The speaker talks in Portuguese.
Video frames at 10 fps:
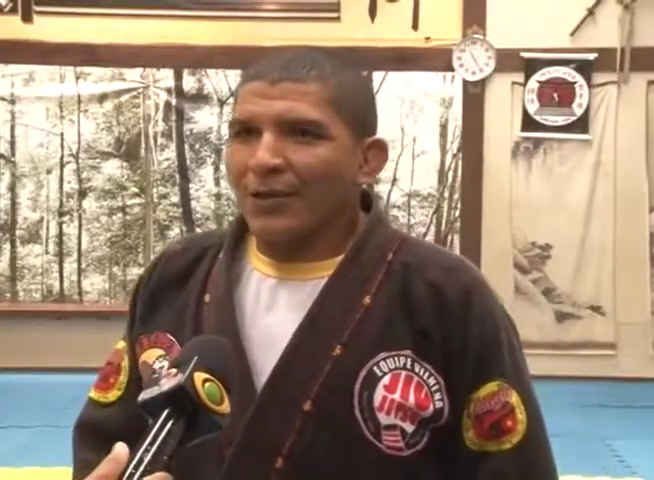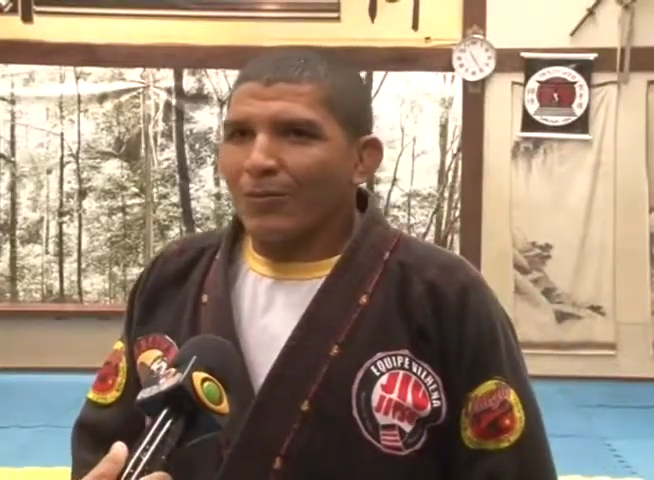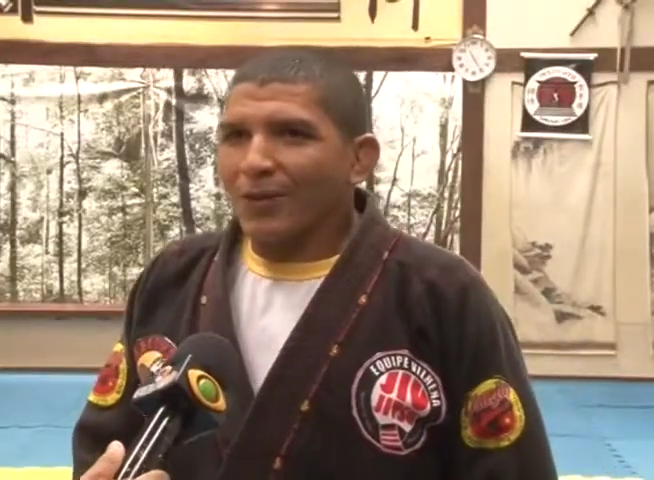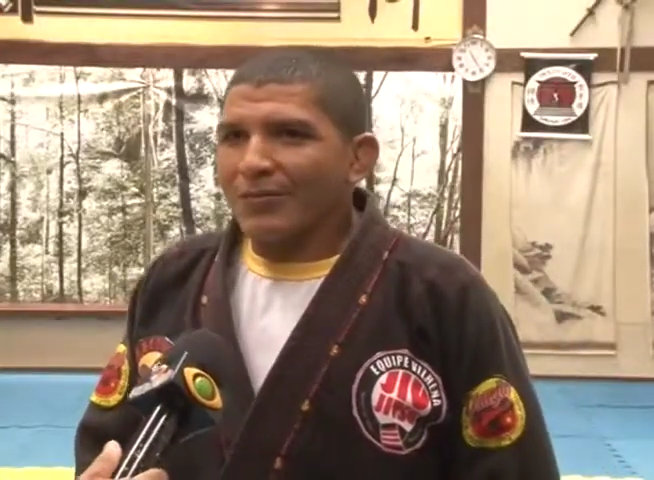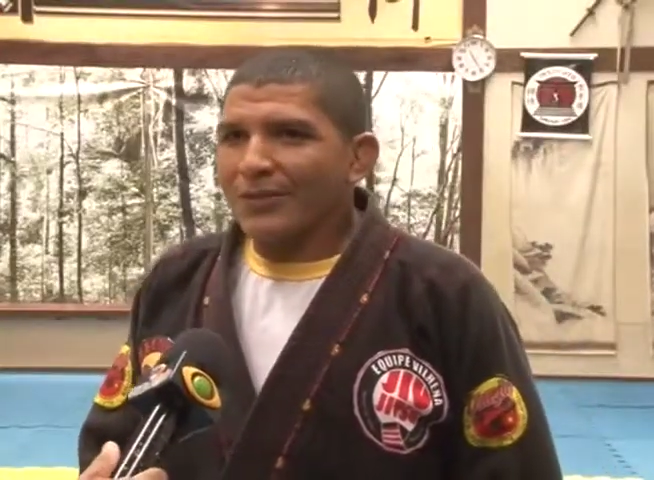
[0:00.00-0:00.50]

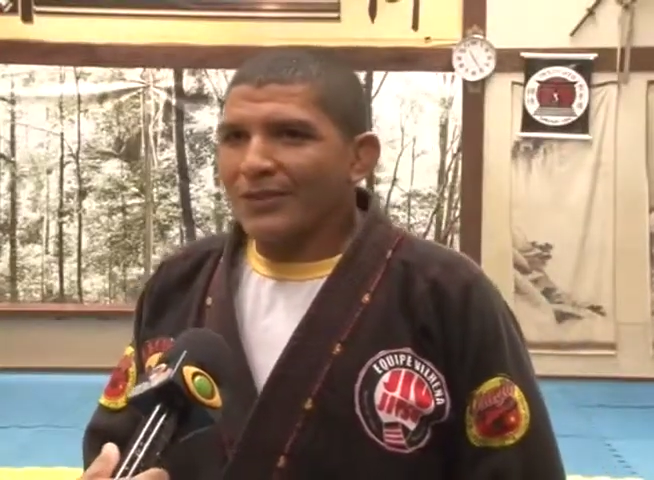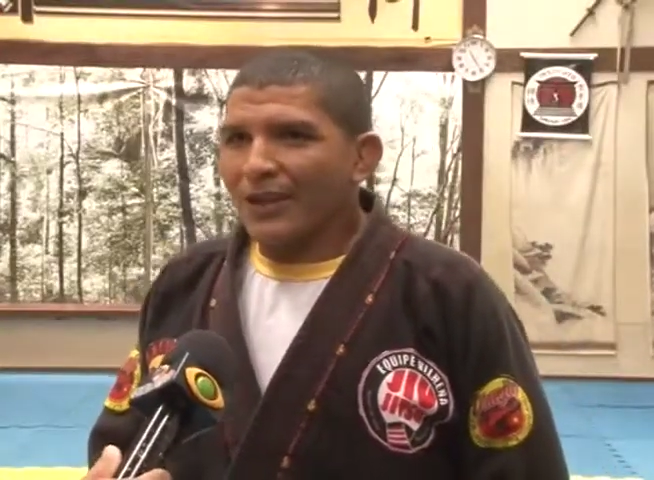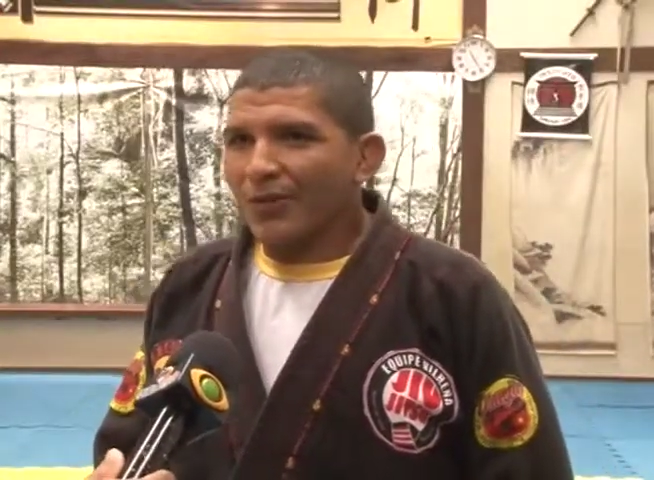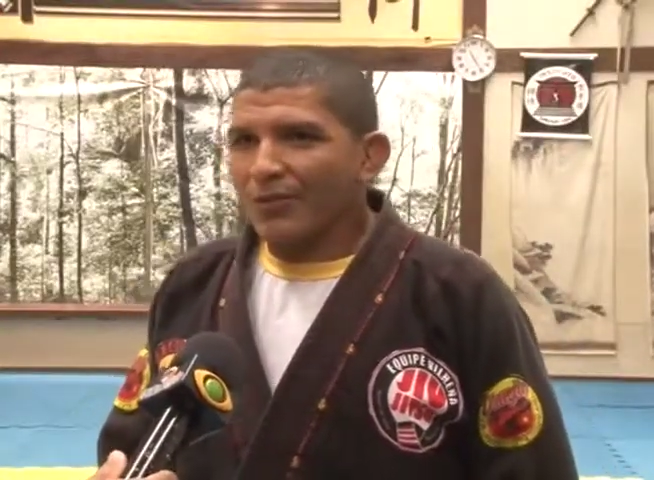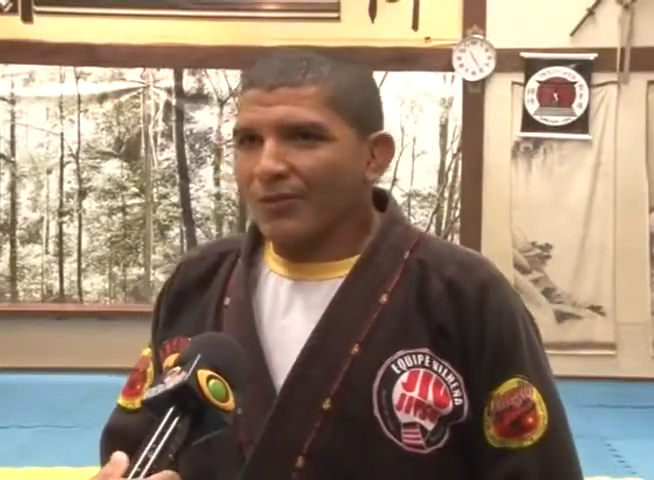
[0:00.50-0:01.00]
uma
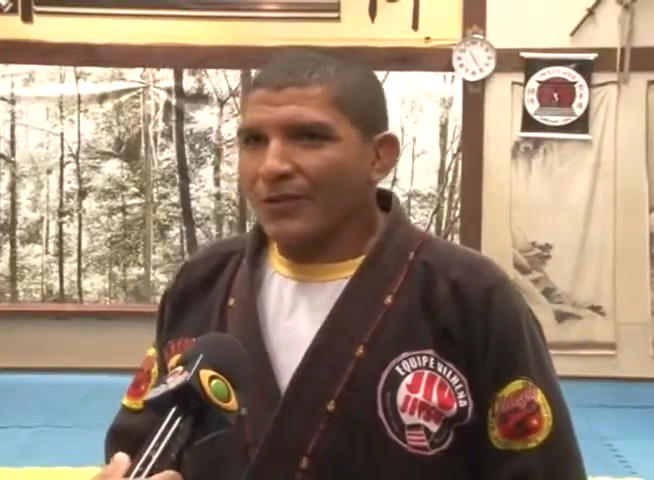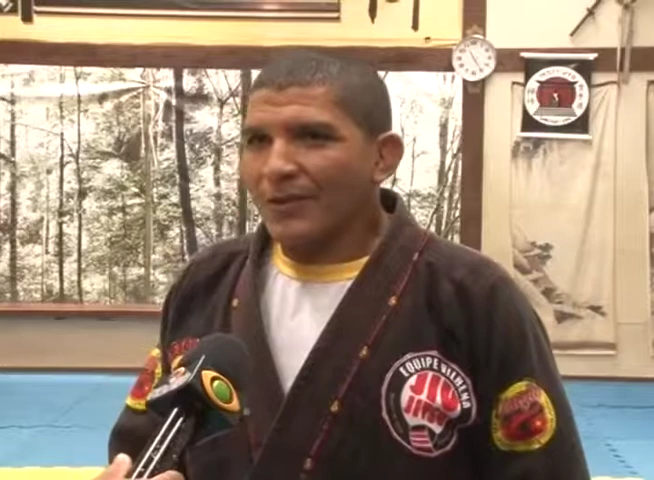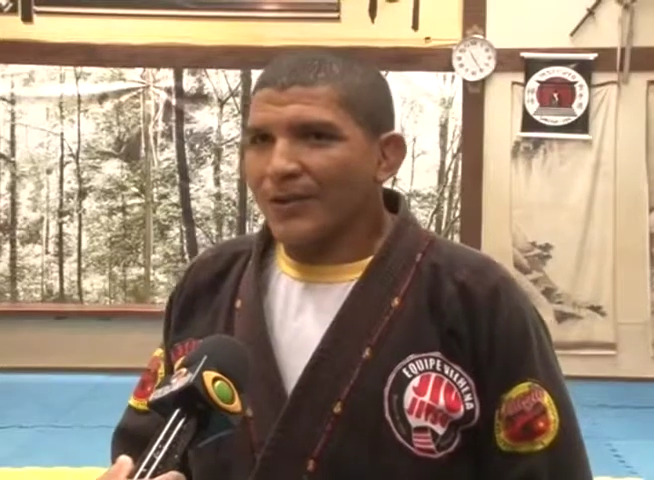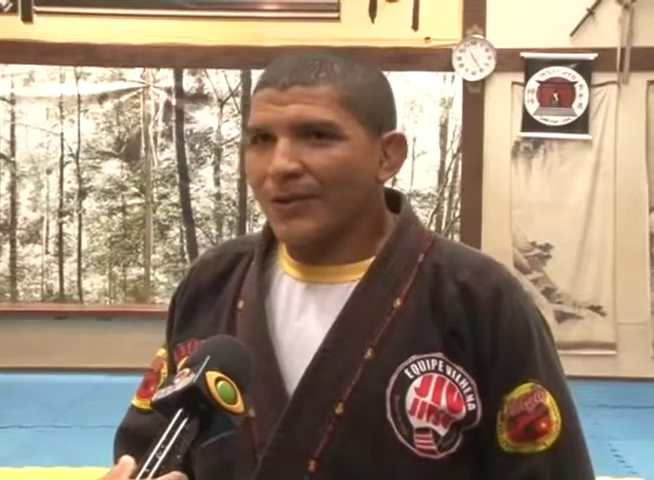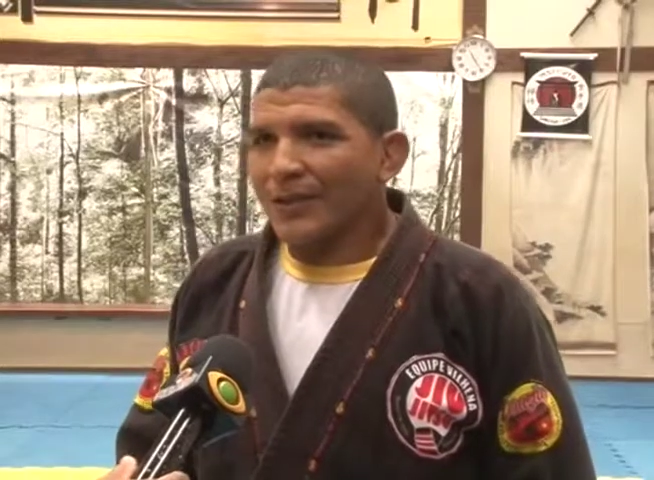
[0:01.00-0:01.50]
visão
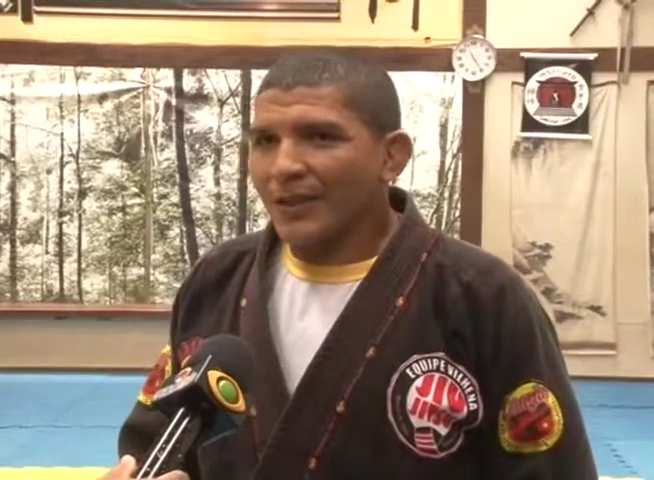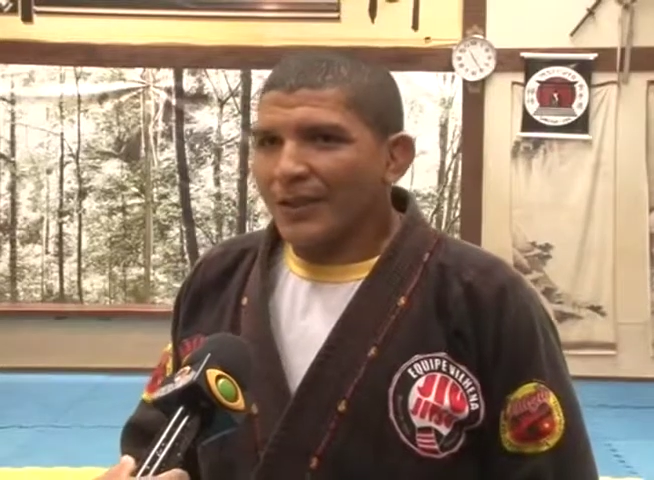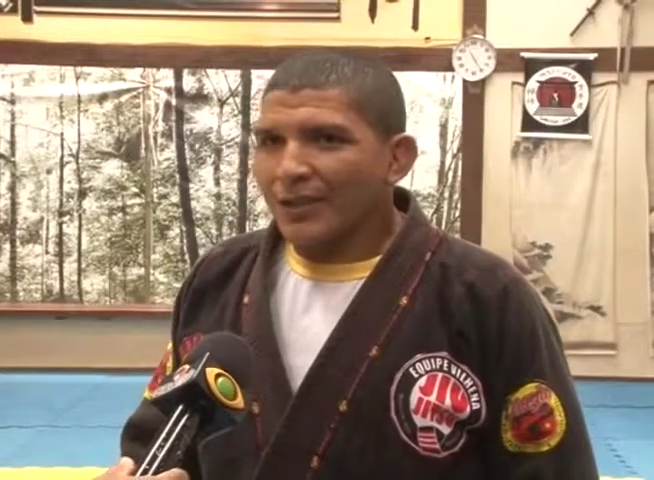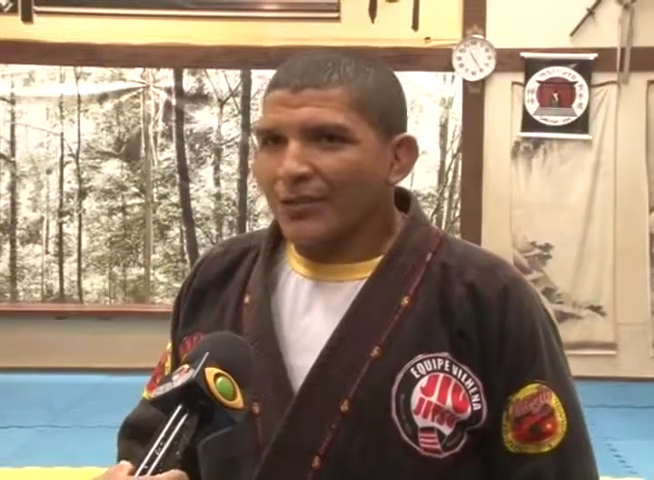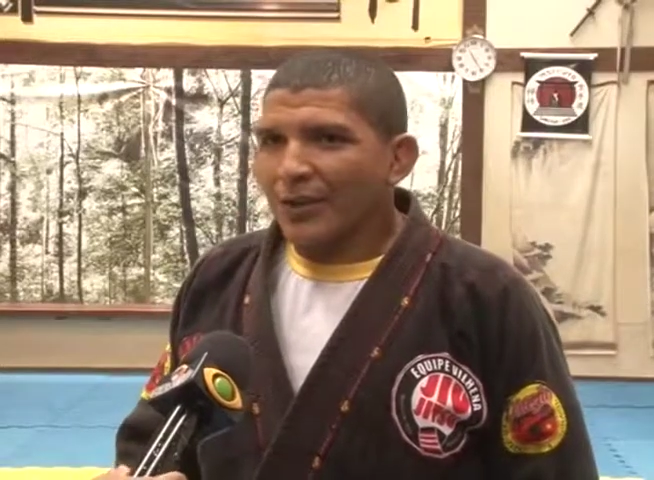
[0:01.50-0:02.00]

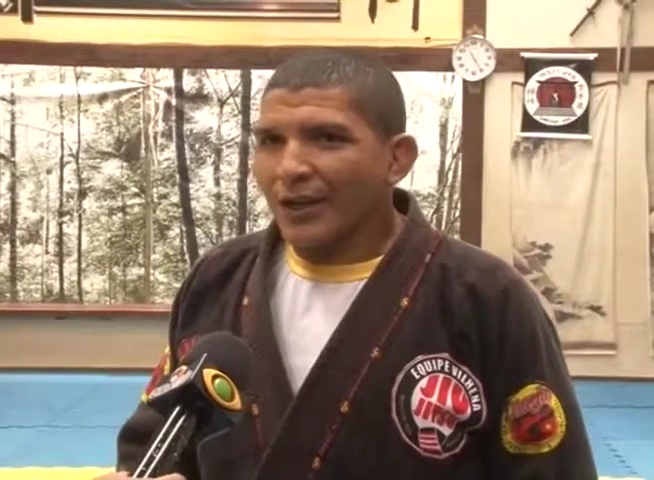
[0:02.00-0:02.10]
do